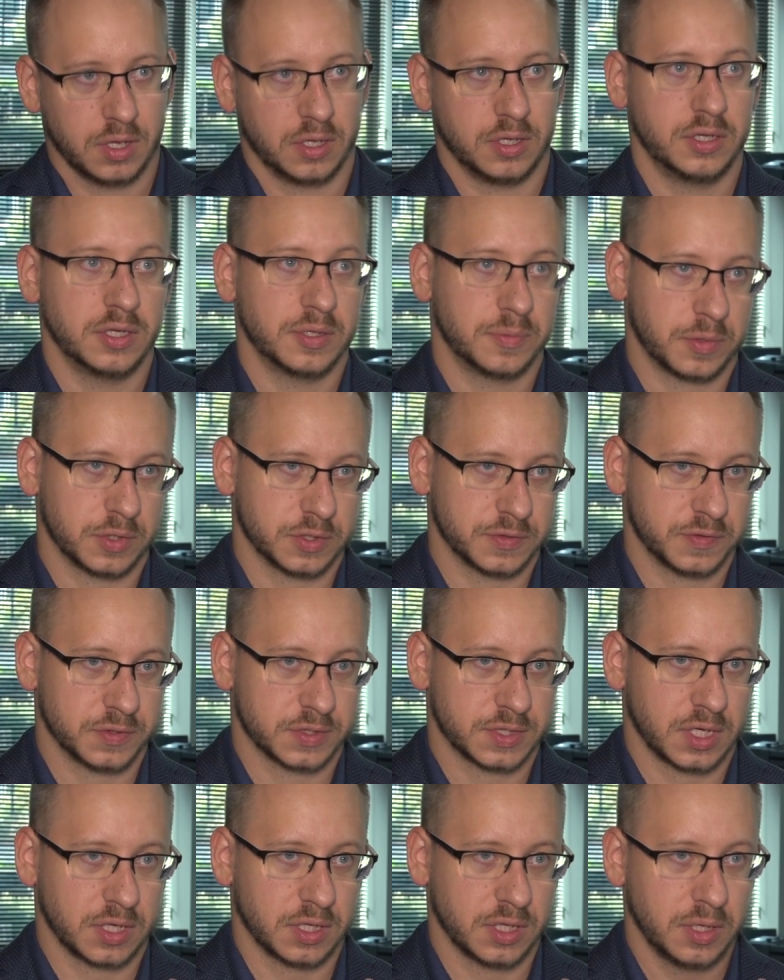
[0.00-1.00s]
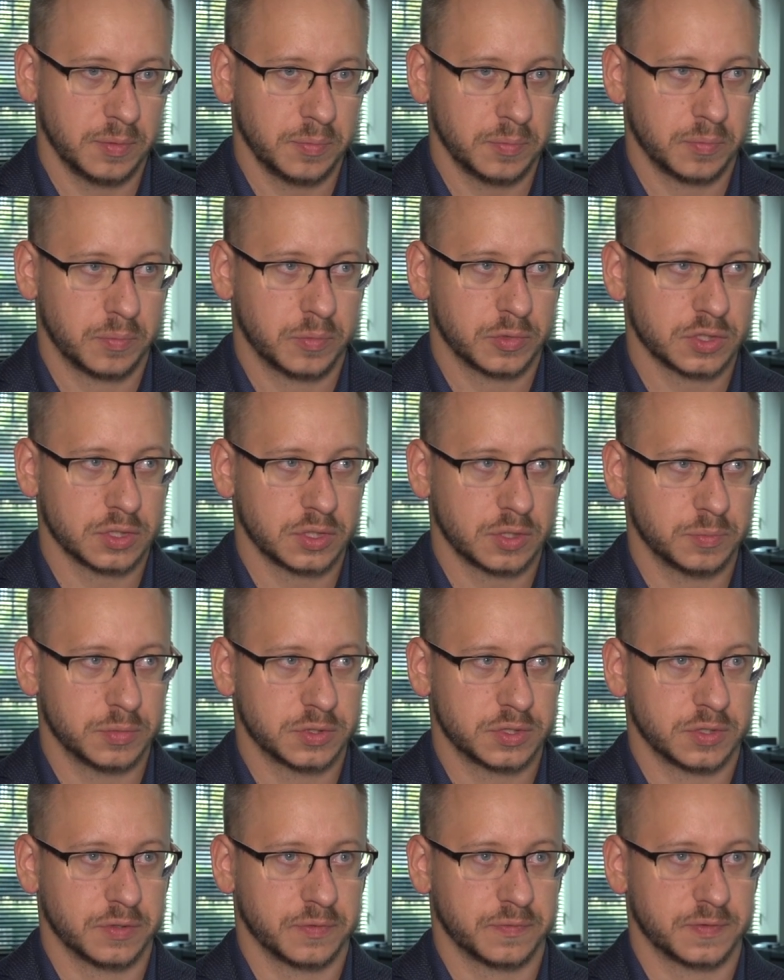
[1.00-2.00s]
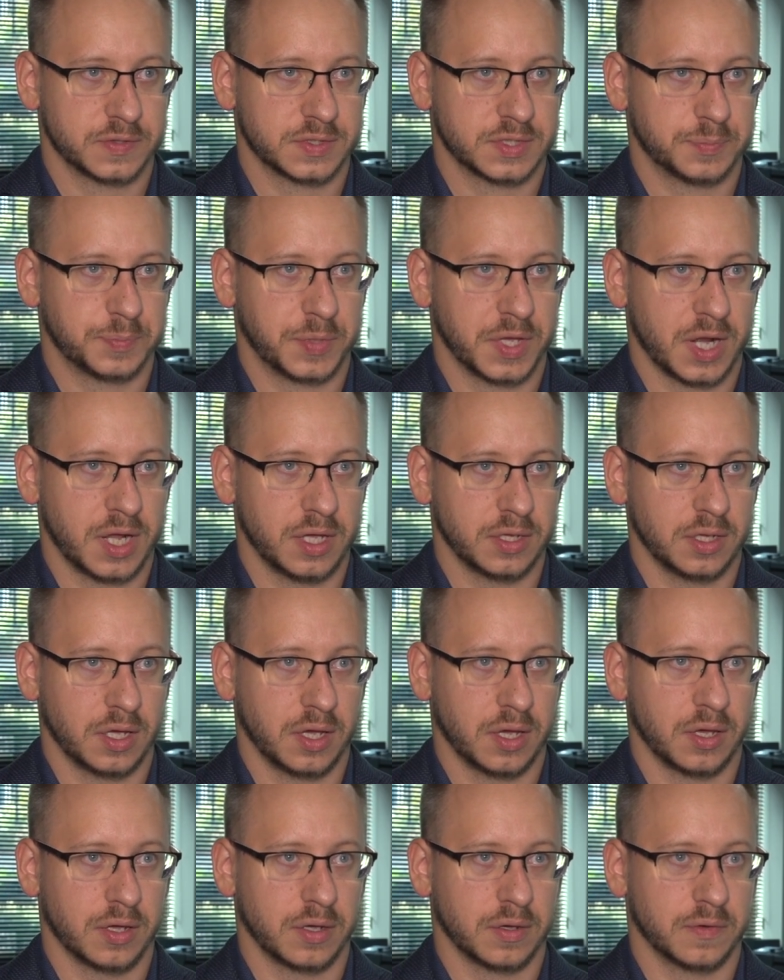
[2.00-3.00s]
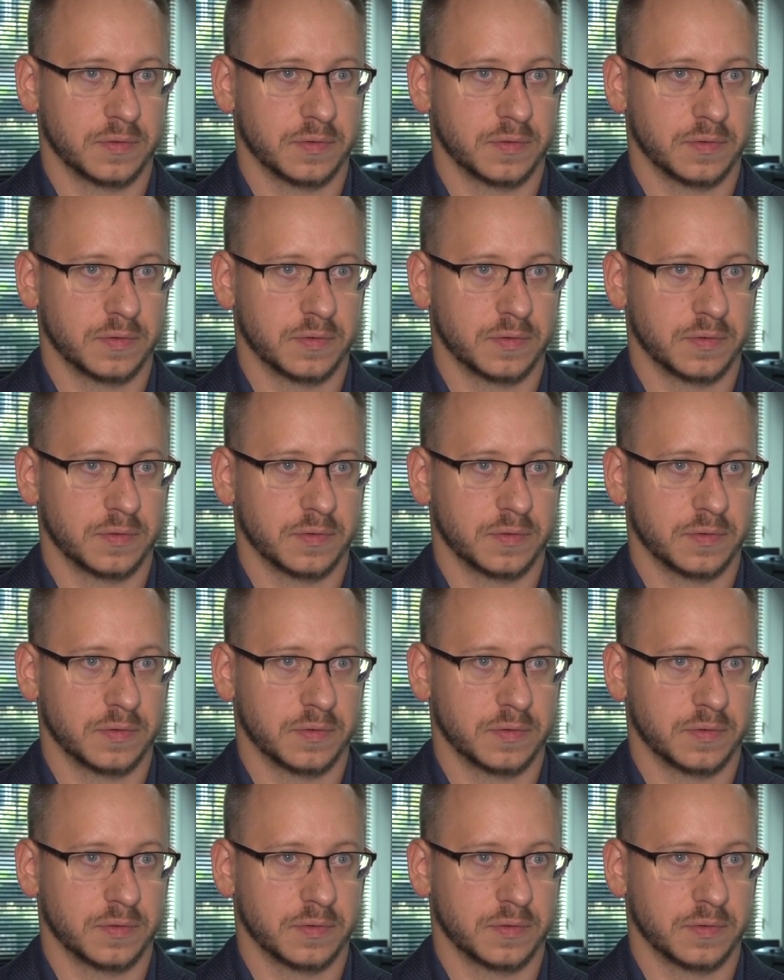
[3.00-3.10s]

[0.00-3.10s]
Innym rozwiązaniem może to być wspieranie